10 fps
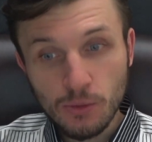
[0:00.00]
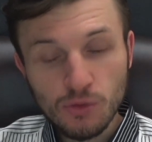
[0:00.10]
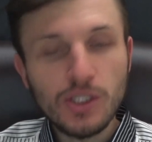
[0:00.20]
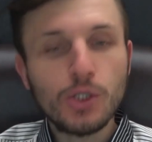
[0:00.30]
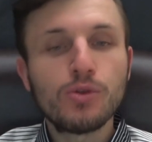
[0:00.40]
То
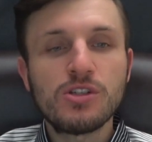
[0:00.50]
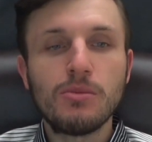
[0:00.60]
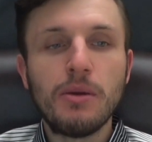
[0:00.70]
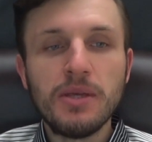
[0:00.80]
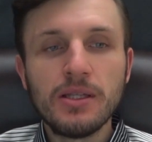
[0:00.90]
есть на текущий
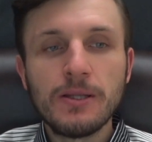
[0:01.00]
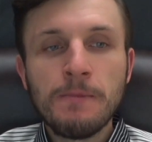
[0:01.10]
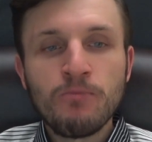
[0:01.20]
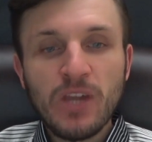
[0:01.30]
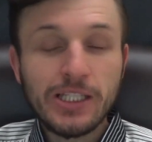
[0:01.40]
момент
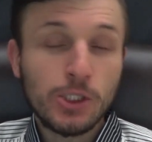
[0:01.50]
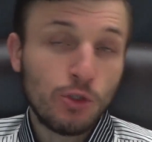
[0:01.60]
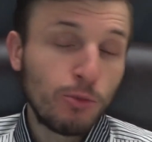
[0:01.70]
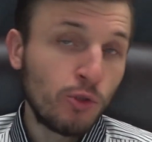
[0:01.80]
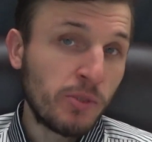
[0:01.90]
этот
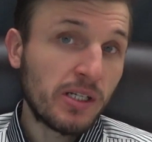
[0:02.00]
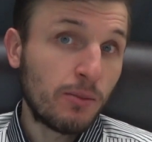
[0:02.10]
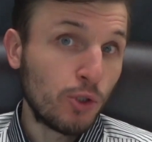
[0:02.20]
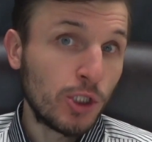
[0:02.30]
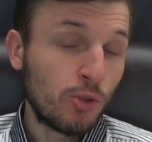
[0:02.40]
робот у меня
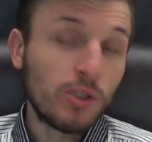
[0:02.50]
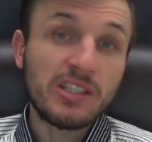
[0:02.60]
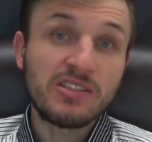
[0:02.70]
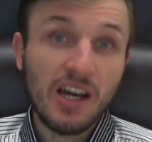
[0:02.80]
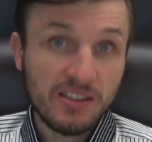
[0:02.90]
работает только
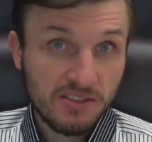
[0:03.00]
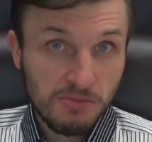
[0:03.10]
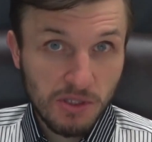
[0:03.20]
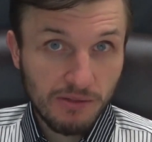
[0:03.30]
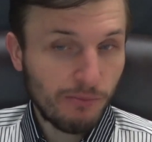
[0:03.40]
с
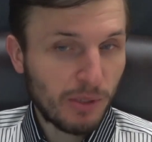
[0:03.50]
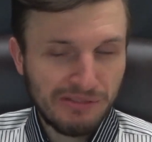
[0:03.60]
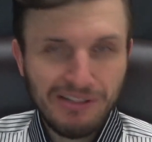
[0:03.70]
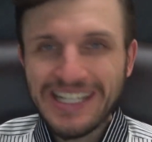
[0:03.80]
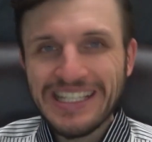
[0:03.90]
акциями. В
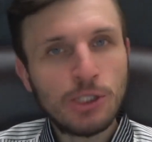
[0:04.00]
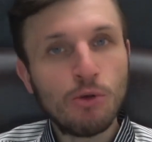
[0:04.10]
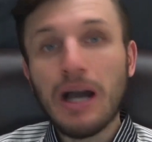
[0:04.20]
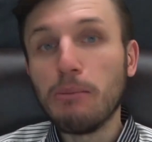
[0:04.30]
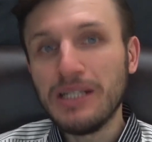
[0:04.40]
портфеле
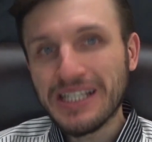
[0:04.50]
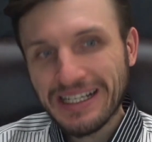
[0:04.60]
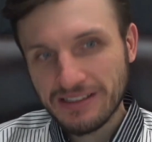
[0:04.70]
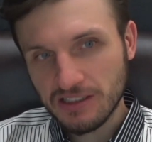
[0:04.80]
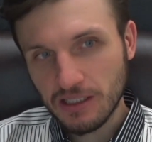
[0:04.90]
нету
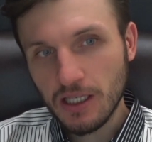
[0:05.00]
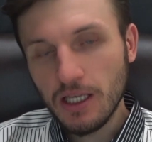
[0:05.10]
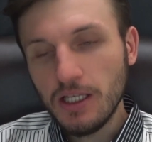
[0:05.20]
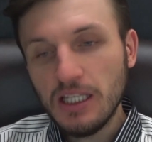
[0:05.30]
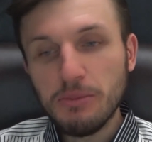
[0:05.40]
облигаций.
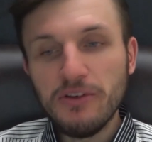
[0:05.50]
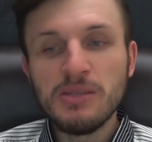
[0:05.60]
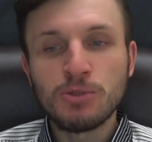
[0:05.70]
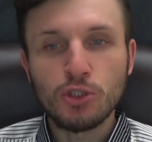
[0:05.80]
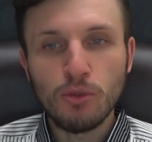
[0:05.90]
И мы
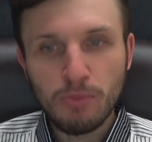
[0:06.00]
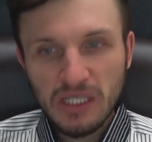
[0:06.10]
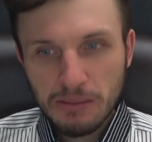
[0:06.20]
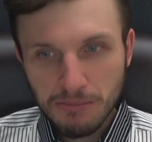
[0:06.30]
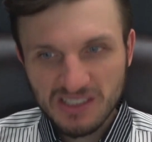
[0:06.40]
видим, что
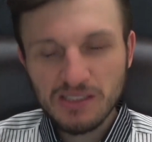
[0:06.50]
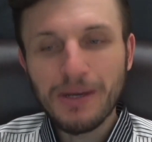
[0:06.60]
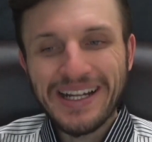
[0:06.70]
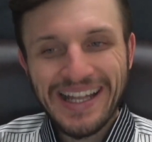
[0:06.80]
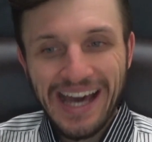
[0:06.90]
при
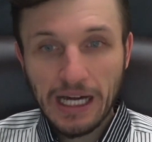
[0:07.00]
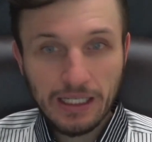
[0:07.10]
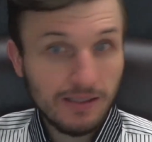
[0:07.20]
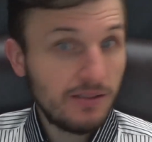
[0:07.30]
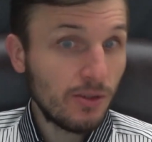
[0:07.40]
максимальной
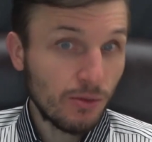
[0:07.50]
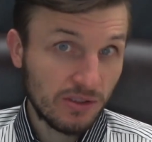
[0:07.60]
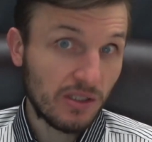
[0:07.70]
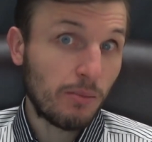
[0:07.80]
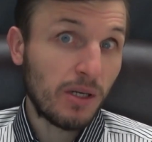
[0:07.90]
агрессии он
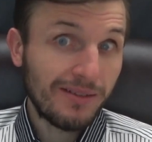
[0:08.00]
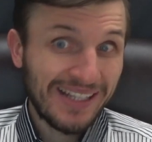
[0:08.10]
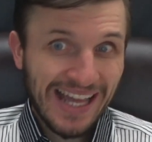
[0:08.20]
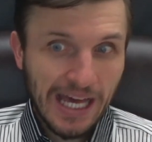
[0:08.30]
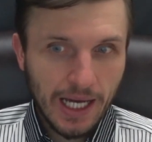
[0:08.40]

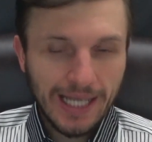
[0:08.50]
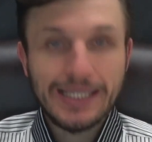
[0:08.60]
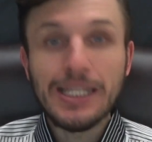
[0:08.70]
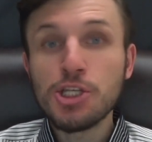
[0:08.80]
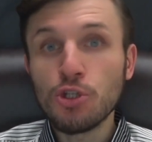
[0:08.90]
зарабатывает
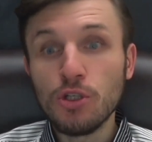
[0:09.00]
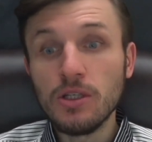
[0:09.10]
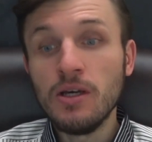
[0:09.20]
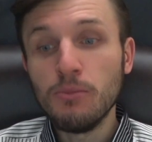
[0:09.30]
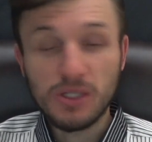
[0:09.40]
отличные
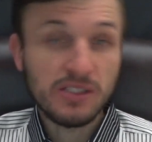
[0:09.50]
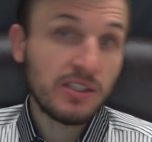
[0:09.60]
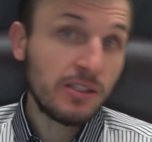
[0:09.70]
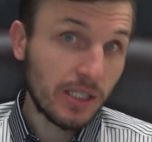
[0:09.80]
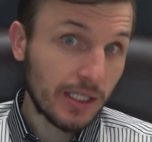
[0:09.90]

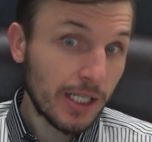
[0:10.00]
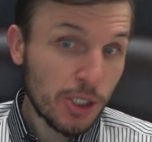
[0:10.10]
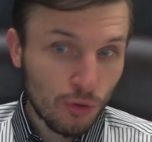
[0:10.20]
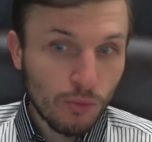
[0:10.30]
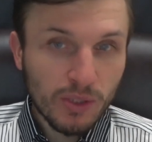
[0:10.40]
проценты,
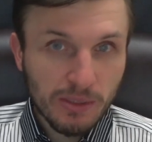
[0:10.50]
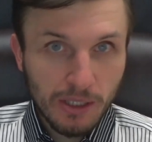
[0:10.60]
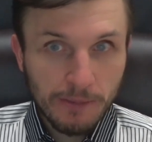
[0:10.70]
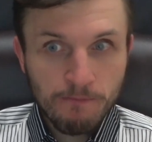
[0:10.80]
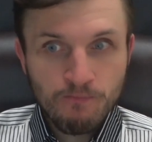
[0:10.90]
отличную прибыль.